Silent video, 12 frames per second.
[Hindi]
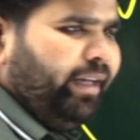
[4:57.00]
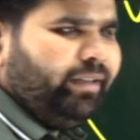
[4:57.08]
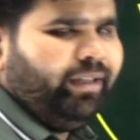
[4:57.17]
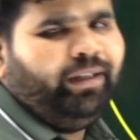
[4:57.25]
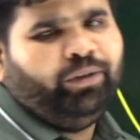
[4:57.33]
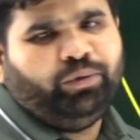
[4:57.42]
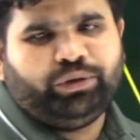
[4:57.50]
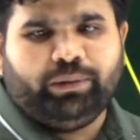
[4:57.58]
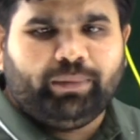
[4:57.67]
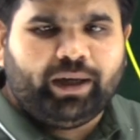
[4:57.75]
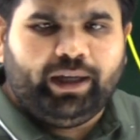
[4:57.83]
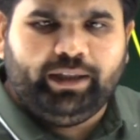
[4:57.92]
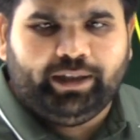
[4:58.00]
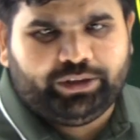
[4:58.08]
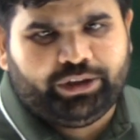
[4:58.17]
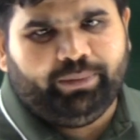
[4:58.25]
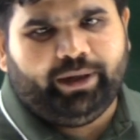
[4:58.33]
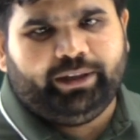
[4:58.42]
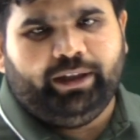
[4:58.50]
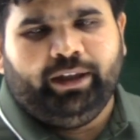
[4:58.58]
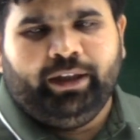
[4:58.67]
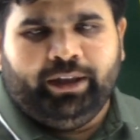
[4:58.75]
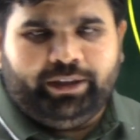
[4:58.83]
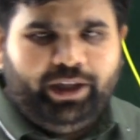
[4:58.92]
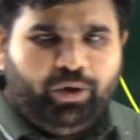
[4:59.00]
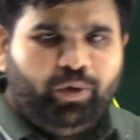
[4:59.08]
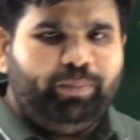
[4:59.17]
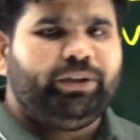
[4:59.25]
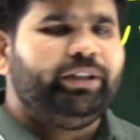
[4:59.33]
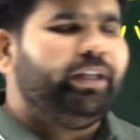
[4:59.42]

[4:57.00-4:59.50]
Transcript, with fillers: रहता है उससे मंगा ली अच्छी बात है या ऑफिस